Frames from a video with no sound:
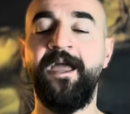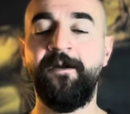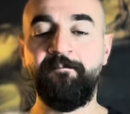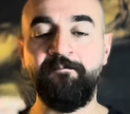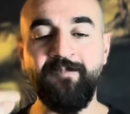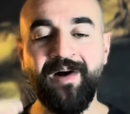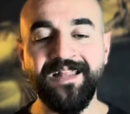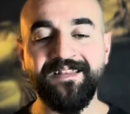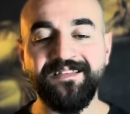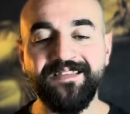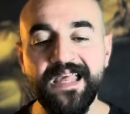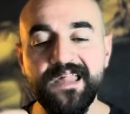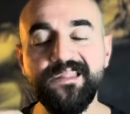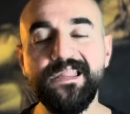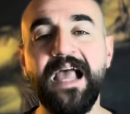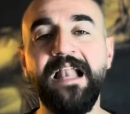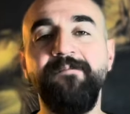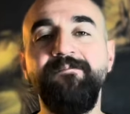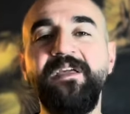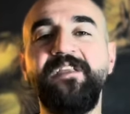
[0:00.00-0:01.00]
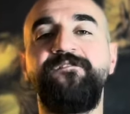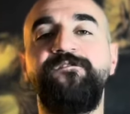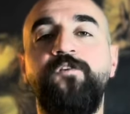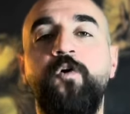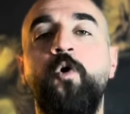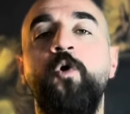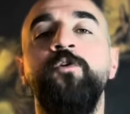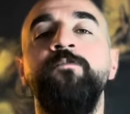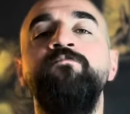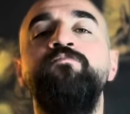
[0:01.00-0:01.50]
Maddesel bir
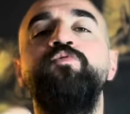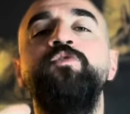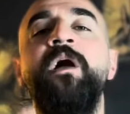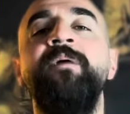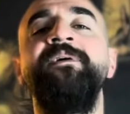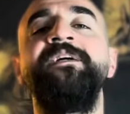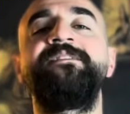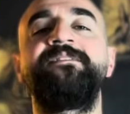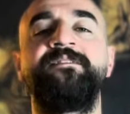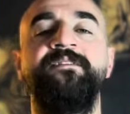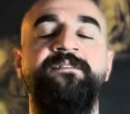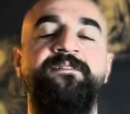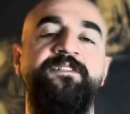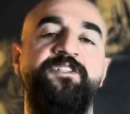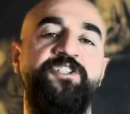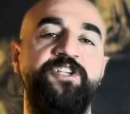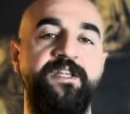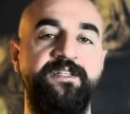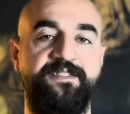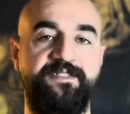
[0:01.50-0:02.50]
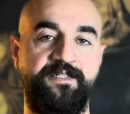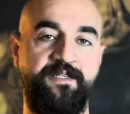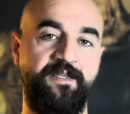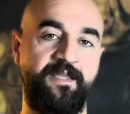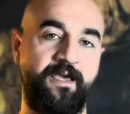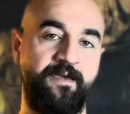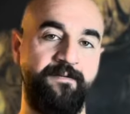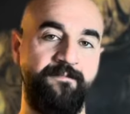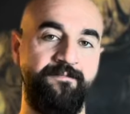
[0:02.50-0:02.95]
form bulamazsınız içerisinde.